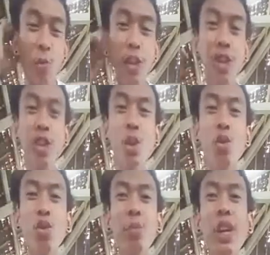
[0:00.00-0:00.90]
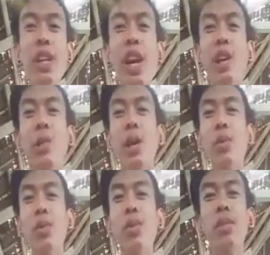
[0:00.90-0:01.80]
hindi ko maintindihan kung ano
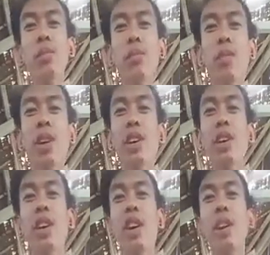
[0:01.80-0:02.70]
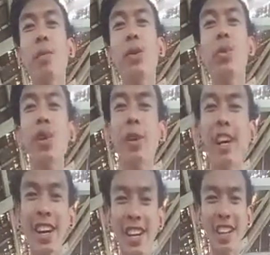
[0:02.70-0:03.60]
pinagagawa mo doon pang ina ka banu ka
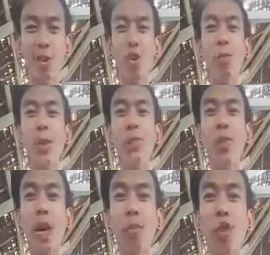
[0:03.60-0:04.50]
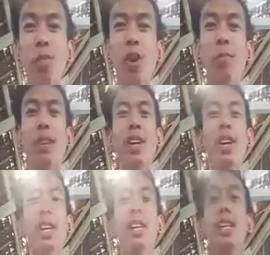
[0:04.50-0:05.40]
ba oo banu ka bobo ka pa
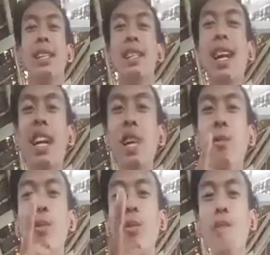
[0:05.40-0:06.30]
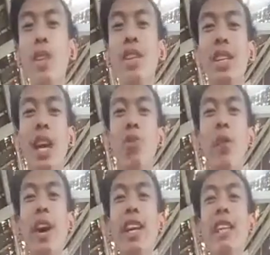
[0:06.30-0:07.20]
Tang tangin mo
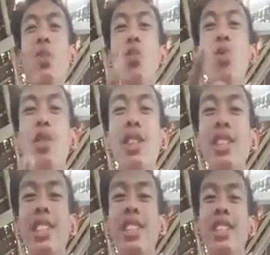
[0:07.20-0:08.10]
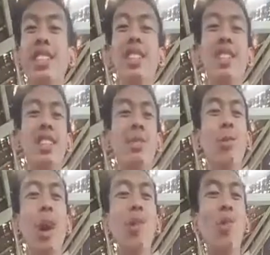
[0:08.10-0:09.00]
nagtatalo pa kayo ni Uno sa GC
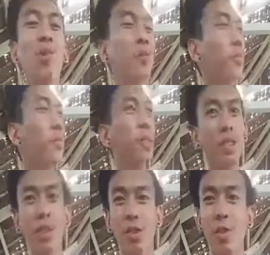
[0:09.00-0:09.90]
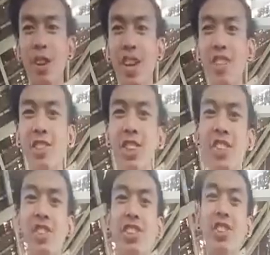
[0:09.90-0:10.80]
wow
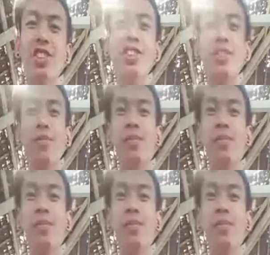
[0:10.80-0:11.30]
congratulations